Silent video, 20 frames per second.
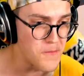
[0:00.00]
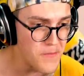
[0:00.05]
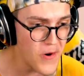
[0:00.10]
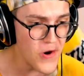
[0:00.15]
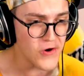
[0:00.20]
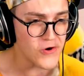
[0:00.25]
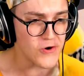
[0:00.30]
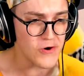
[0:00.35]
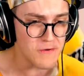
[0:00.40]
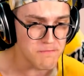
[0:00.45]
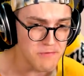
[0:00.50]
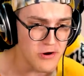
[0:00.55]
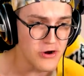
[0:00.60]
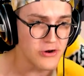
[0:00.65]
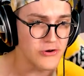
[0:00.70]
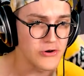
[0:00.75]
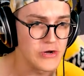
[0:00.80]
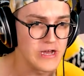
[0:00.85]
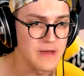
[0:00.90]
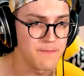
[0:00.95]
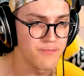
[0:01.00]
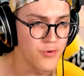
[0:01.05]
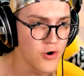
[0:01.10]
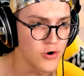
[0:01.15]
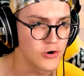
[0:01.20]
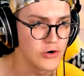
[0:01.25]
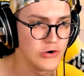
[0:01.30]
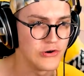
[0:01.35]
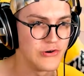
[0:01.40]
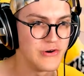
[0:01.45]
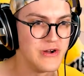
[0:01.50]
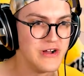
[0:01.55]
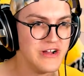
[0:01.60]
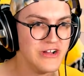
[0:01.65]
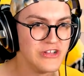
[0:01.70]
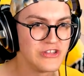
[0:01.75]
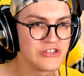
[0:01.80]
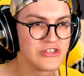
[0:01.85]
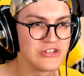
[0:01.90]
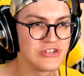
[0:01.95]
beaucoup, beaucoup et beaucoup
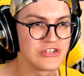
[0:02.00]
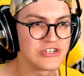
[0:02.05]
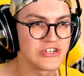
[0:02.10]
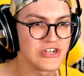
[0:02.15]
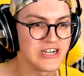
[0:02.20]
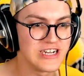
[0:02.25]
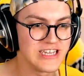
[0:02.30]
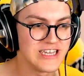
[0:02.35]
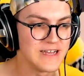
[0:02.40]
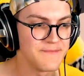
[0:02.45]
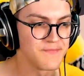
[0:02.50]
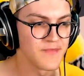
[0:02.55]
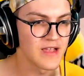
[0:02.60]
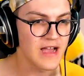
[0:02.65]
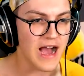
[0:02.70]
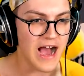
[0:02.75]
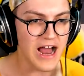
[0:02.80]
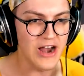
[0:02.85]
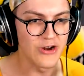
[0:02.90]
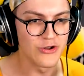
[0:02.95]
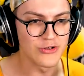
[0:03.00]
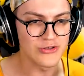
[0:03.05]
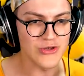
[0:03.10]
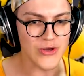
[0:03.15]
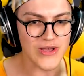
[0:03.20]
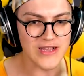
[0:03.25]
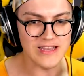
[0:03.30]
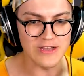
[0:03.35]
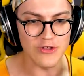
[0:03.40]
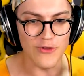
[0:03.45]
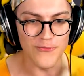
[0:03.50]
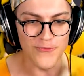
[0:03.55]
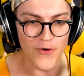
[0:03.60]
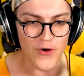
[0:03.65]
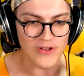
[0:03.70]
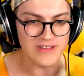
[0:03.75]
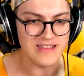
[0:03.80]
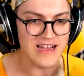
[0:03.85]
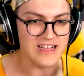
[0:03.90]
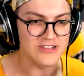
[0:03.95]
de Julie à l'autorité de
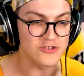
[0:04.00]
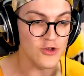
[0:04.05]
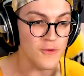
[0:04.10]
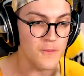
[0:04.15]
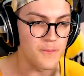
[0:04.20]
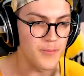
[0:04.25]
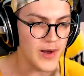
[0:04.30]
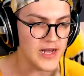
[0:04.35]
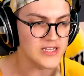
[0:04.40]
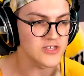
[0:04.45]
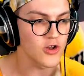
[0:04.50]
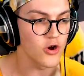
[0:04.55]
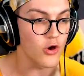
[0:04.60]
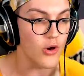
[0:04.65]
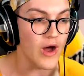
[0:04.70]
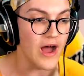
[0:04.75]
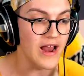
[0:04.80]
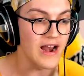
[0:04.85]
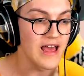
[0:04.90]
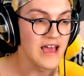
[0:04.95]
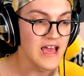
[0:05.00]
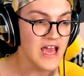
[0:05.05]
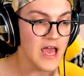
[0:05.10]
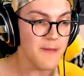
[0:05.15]
Fortnite Battle Royale.